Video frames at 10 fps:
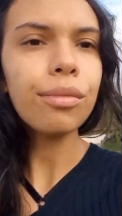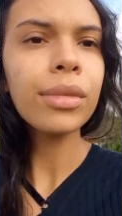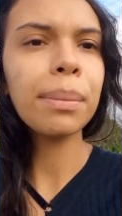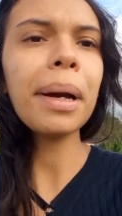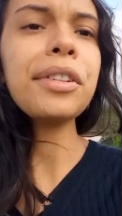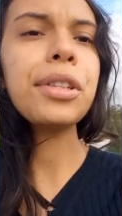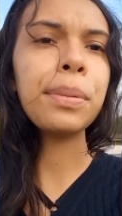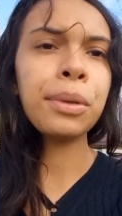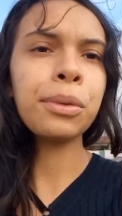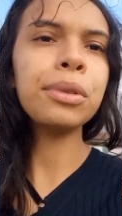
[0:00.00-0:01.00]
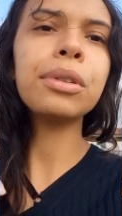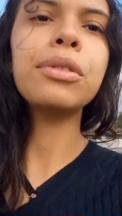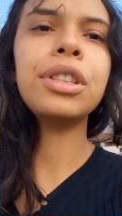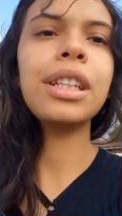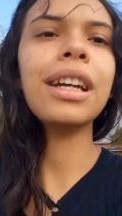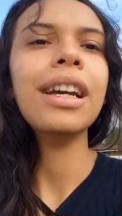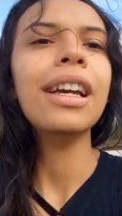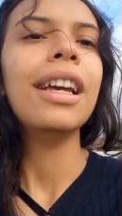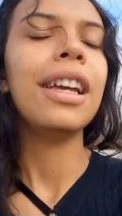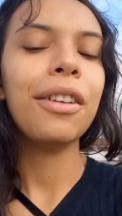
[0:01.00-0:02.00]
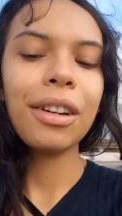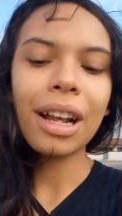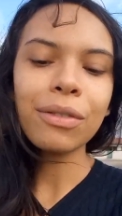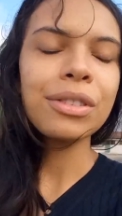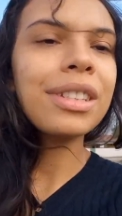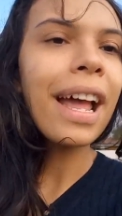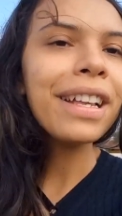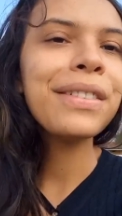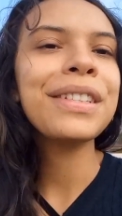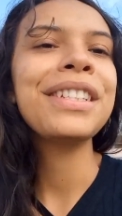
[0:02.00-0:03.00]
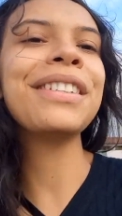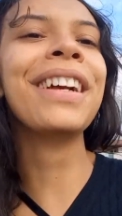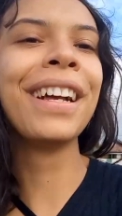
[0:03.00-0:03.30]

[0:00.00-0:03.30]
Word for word: mas tipo, em um único dia eu gravo uns 10 vídeos.